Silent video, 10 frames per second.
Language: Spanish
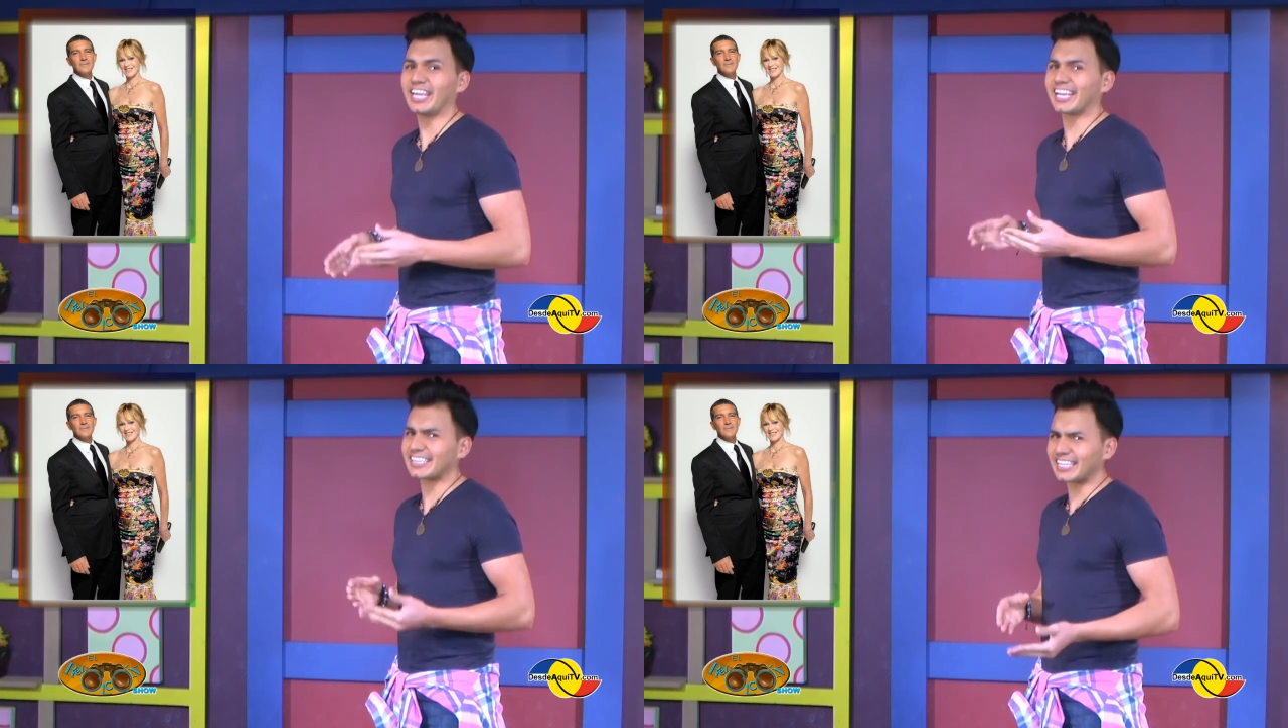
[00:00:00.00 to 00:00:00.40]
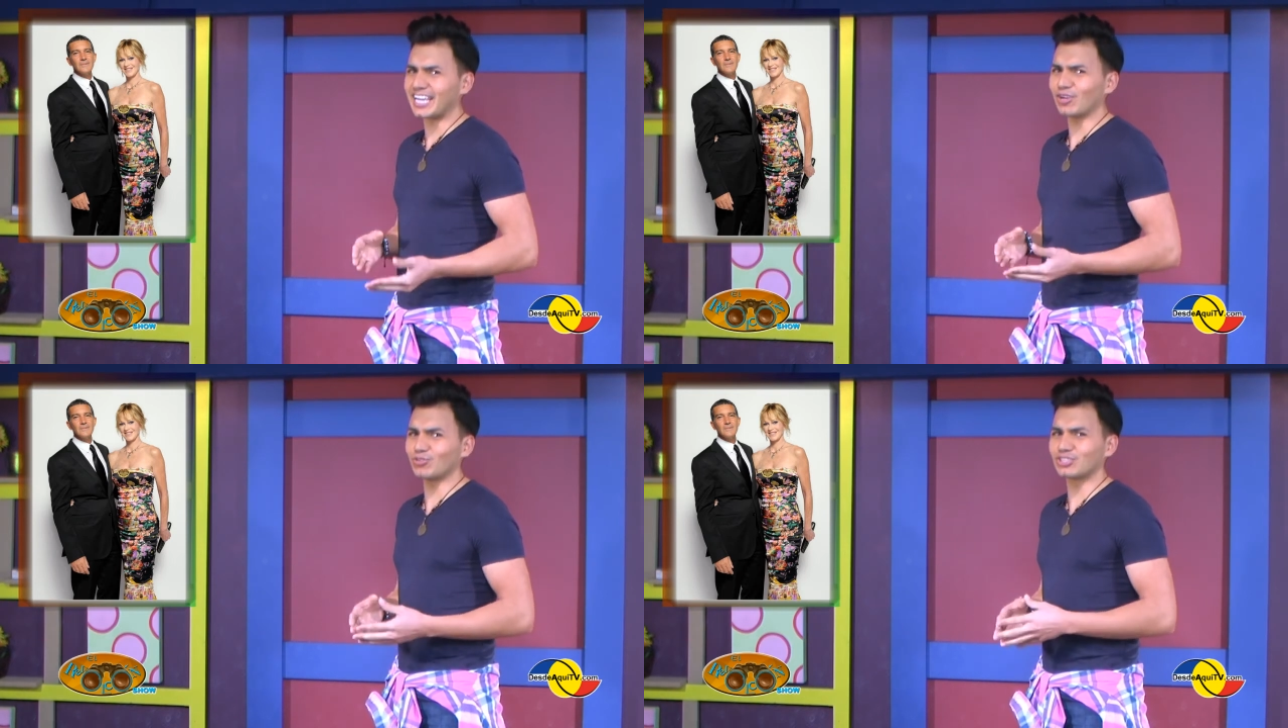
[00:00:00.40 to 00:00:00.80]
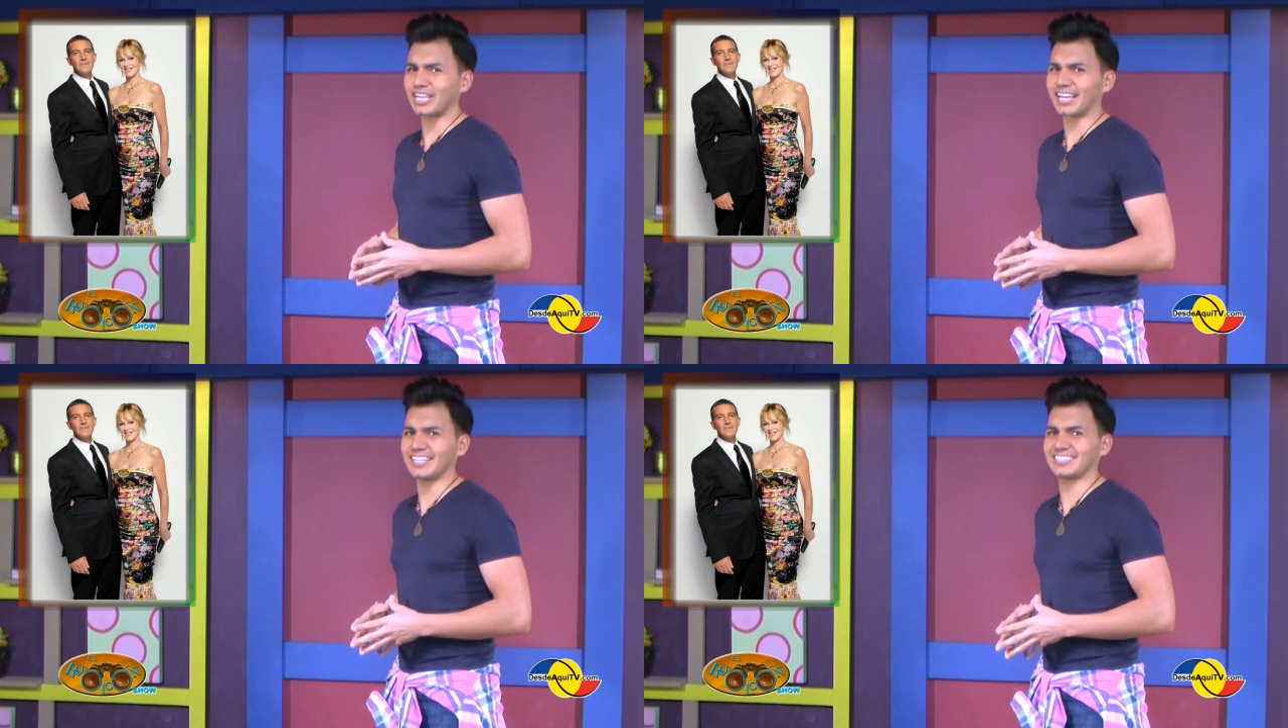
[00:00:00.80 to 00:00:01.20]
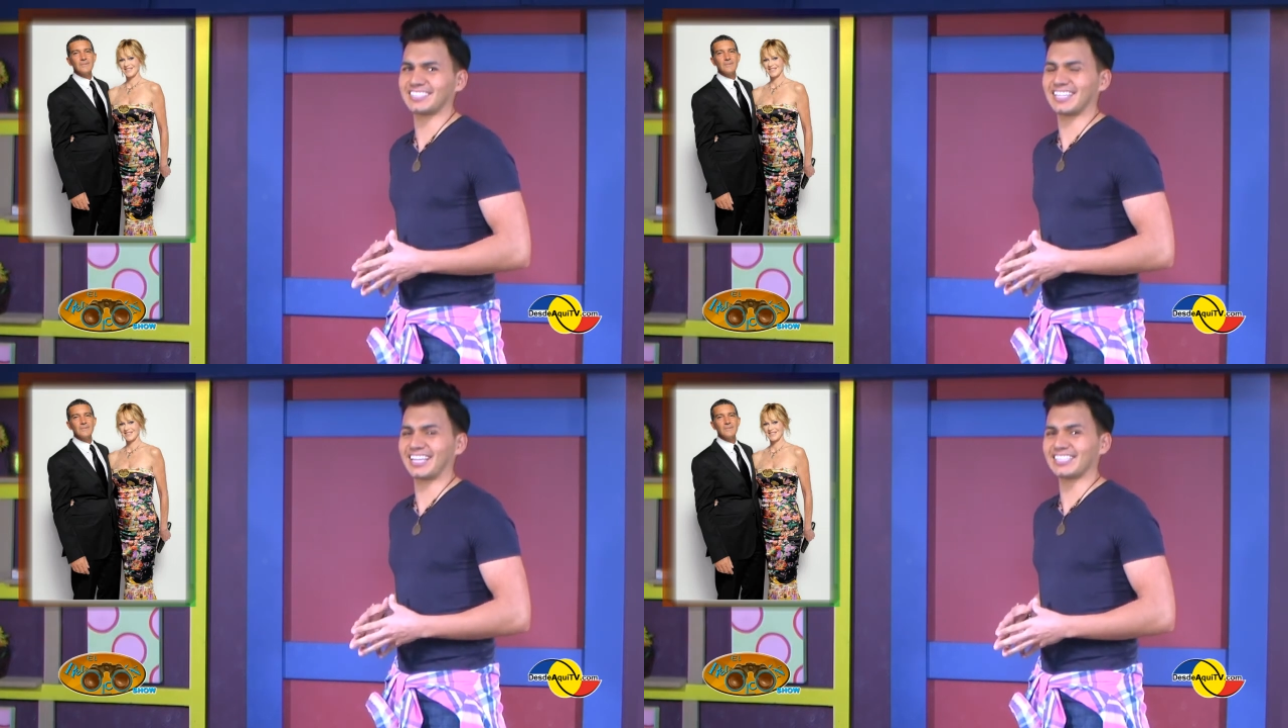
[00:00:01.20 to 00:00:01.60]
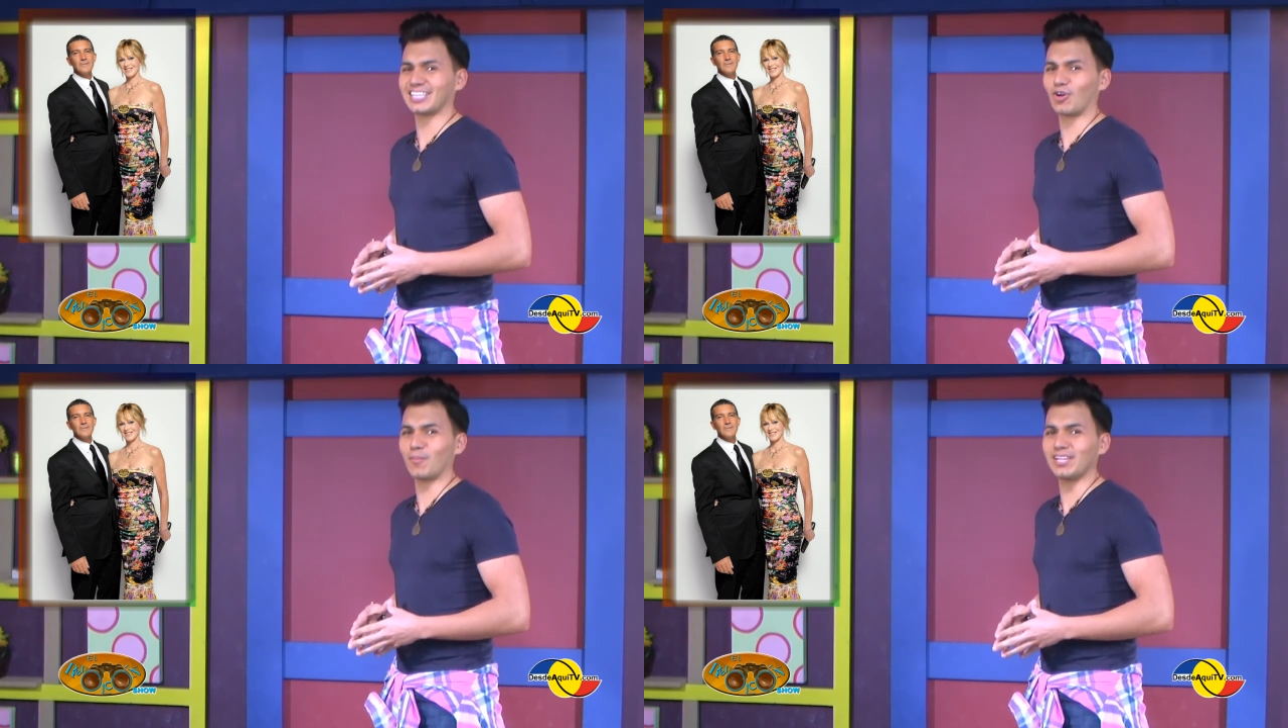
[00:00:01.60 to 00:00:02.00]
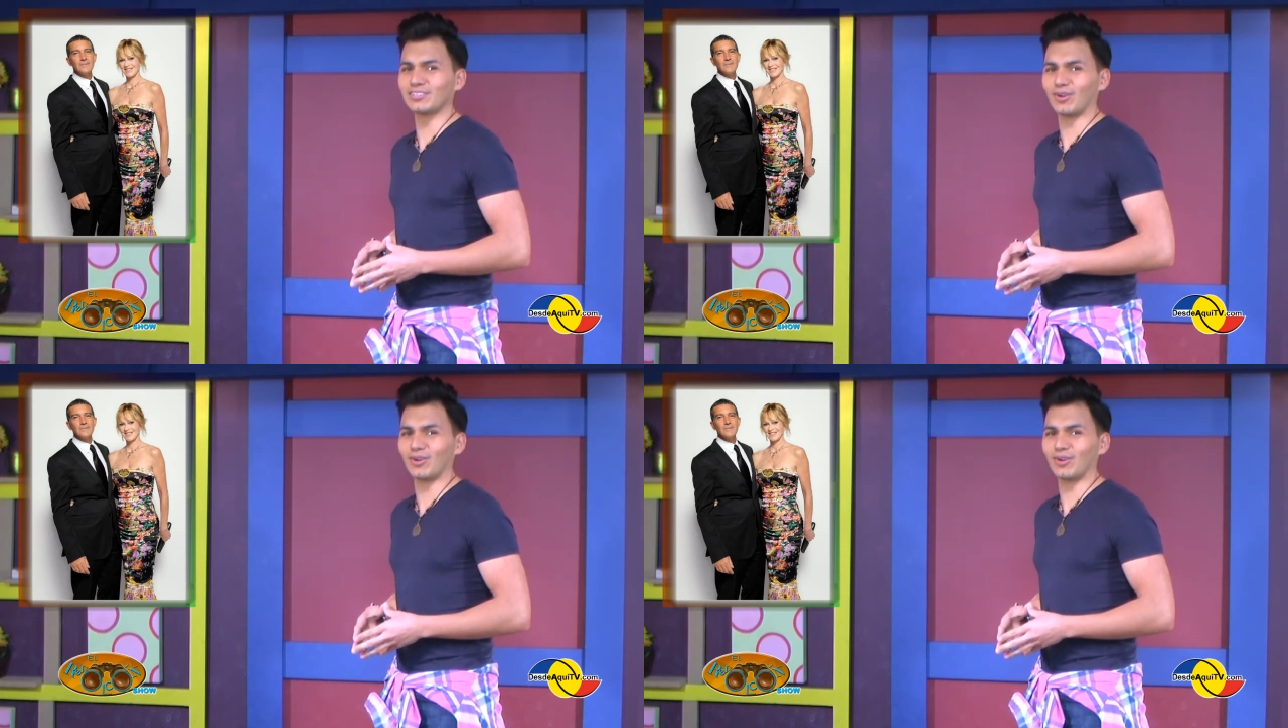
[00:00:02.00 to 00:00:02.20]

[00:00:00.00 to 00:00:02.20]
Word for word: y que te llegue un cheque de 65 mil